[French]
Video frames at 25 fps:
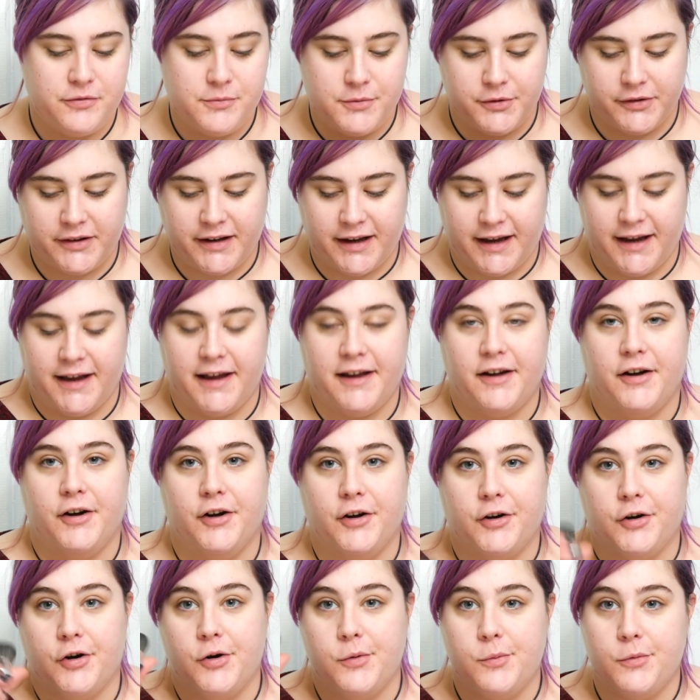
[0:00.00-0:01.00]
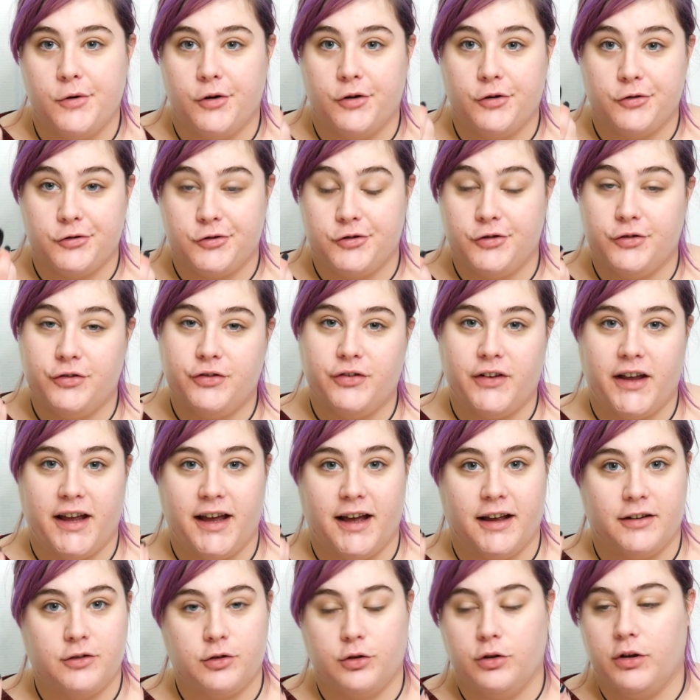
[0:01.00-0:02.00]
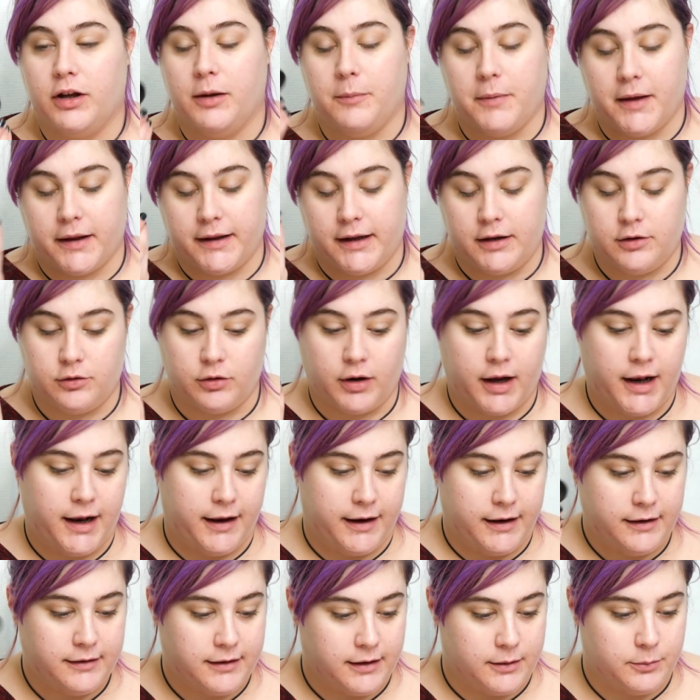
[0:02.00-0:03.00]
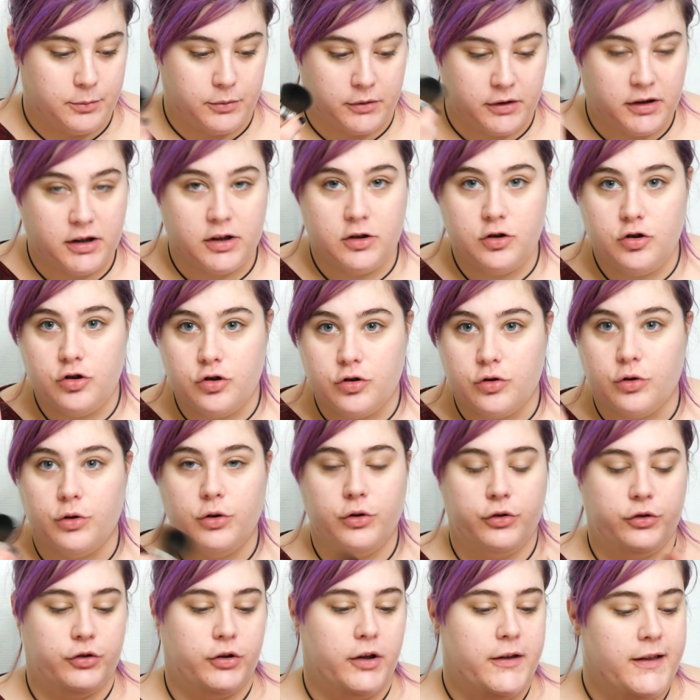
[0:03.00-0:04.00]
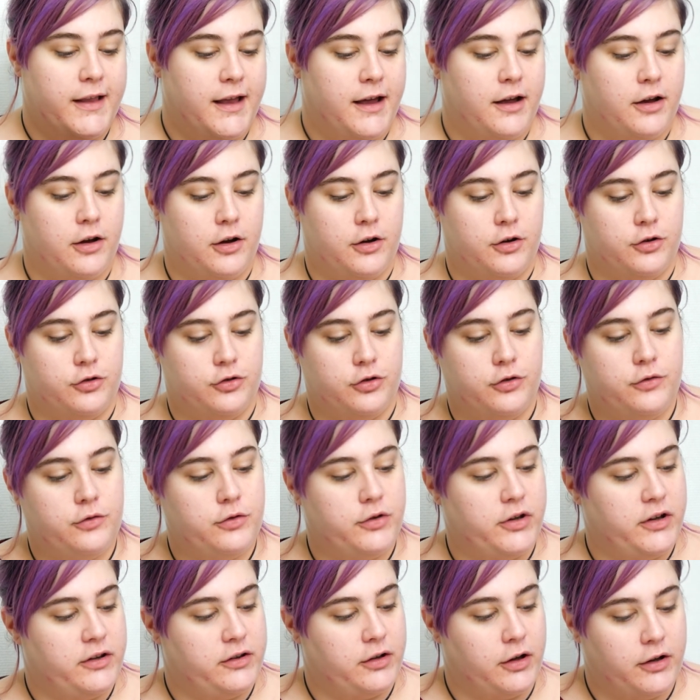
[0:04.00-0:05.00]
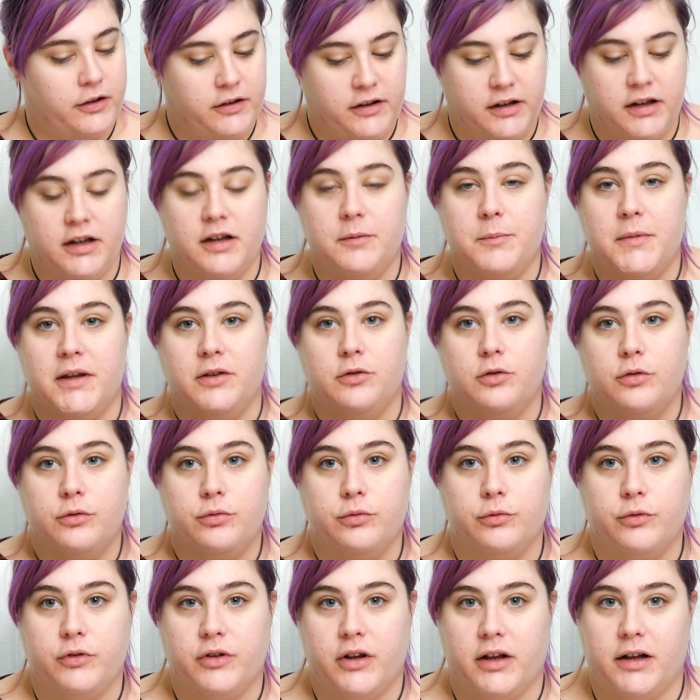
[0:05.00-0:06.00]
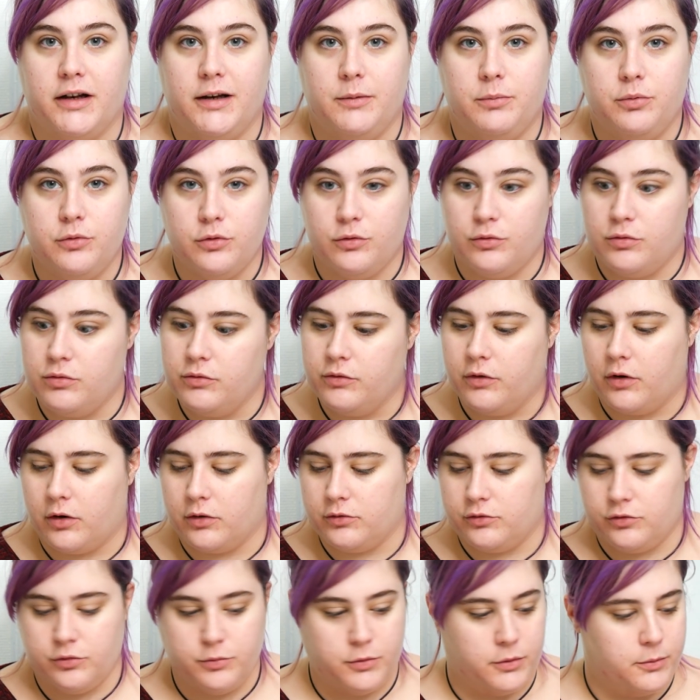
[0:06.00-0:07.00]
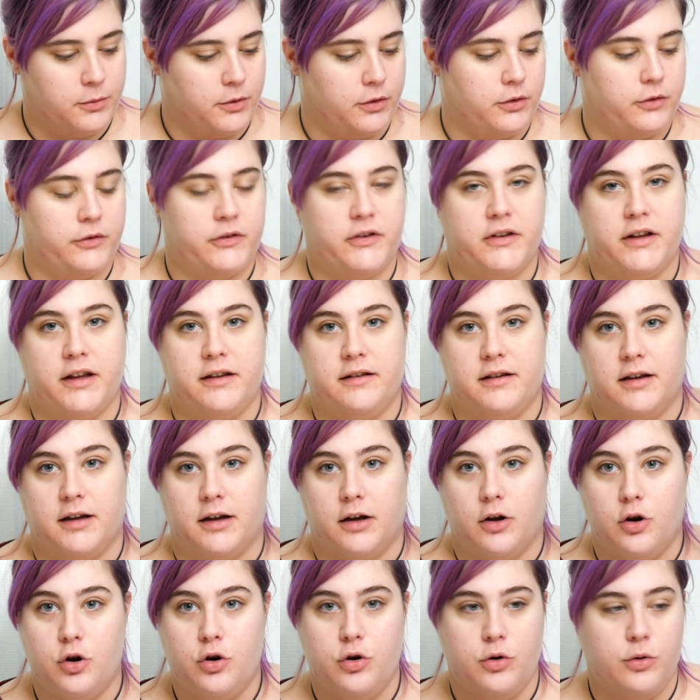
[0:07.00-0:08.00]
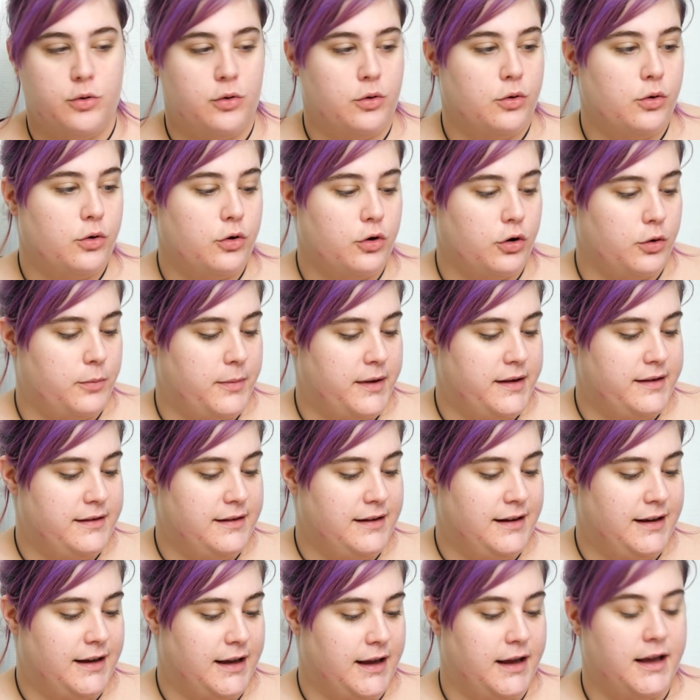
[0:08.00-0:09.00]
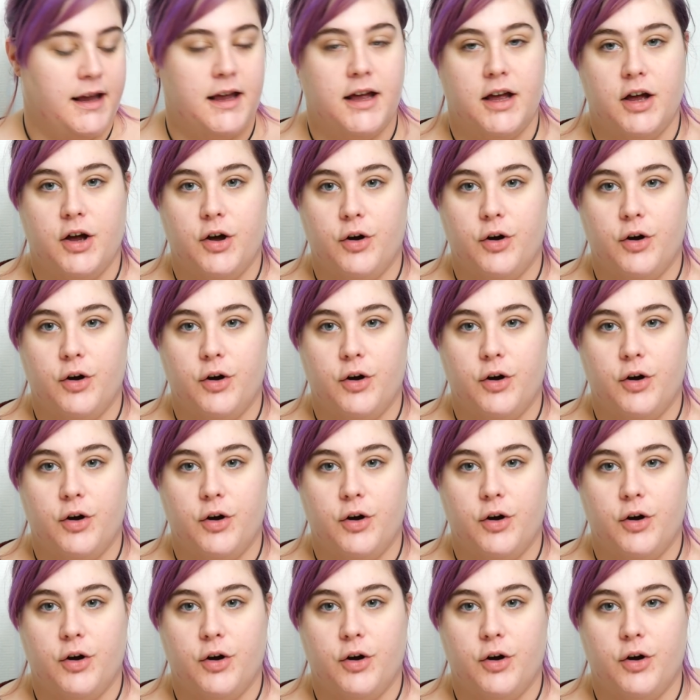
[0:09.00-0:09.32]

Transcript: vous montrer euh, comment je fais un truc hyper naturel avec cette petite chose, euh, je vous ai sorti mes deux fonds de teint les plus couvrants du moment, c'est-à-dire le Urban Decay